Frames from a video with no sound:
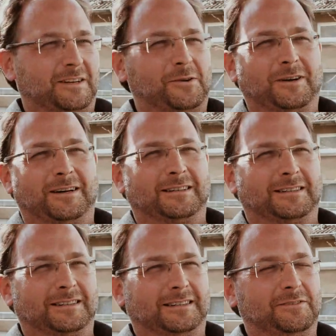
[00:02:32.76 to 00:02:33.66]
man auch
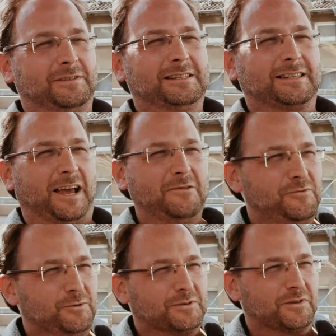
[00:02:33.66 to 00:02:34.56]
äh, ein gewisses
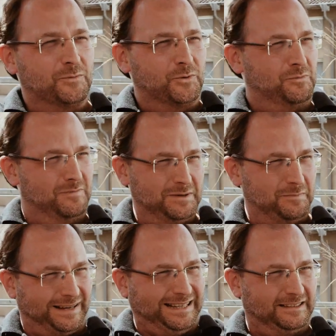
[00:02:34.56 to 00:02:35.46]
Einfühlungsvermögen
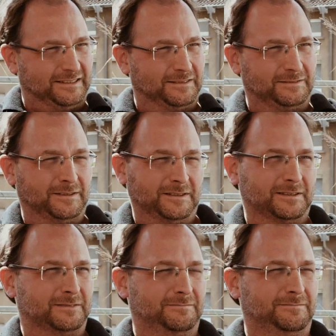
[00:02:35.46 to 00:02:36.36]
mitbringen
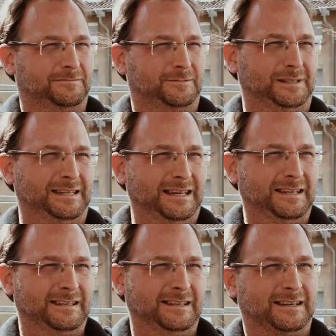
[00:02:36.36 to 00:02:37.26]
äh, für
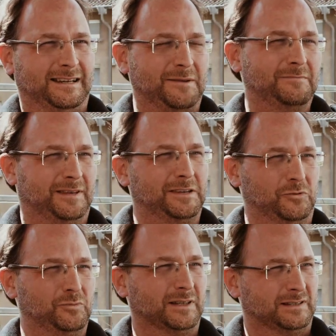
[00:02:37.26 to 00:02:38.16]
den, der einem
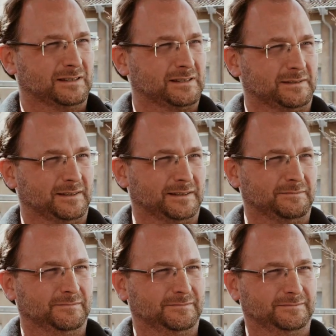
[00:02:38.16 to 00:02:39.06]
gegenüber sitzt.
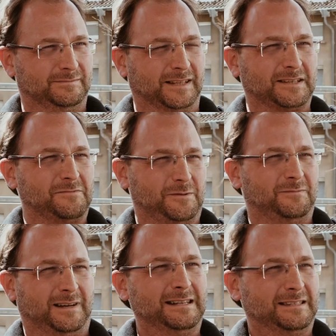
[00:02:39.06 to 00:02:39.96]
Ähm, ganz
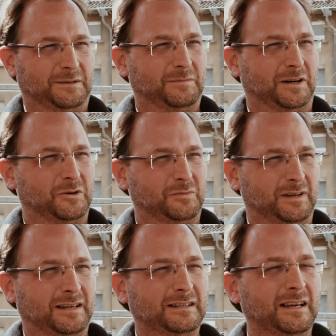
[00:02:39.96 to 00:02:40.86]
einfach, weil es eben
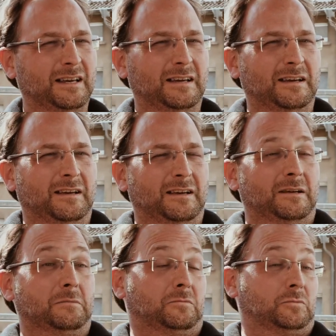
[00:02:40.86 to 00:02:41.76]
darum geht,
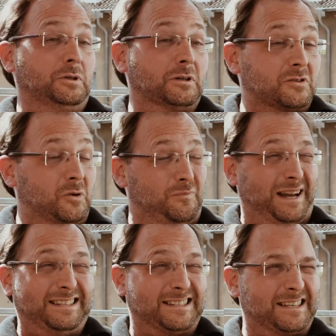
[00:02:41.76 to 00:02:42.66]
durchaus
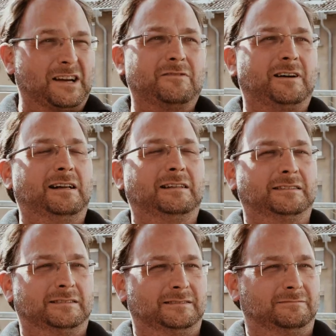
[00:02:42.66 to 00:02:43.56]
komplexe
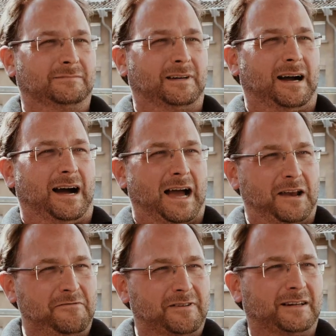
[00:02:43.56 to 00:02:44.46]
Sachverhalte
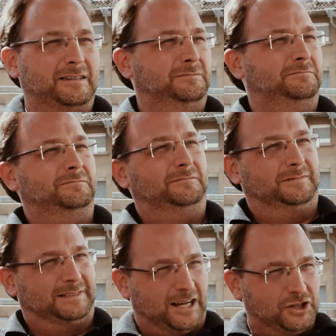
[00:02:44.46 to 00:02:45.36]
einfach
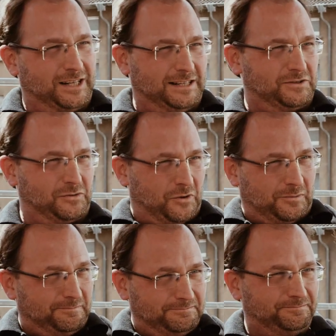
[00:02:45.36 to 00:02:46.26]
darstellen zu
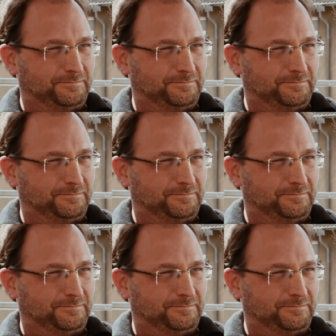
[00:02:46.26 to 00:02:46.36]
können